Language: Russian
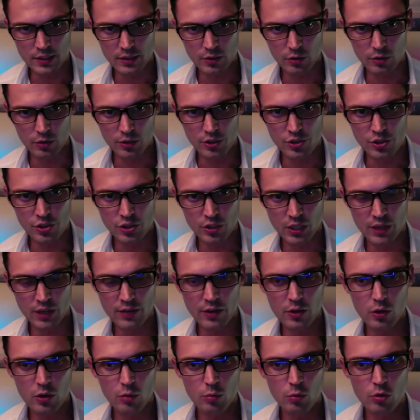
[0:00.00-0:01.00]
То есть
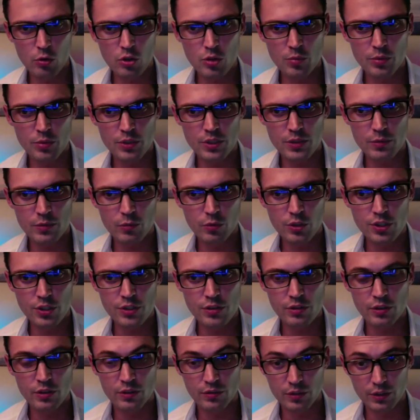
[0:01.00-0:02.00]
человек может быть
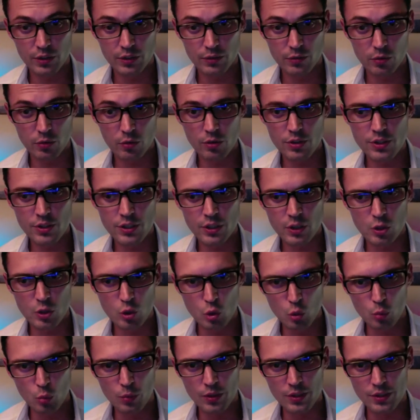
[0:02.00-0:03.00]
свойственно в неврозе
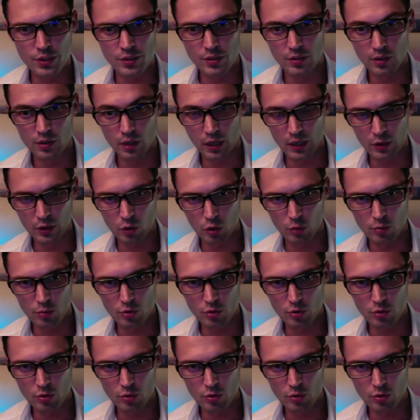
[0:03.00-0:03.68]
думать о том,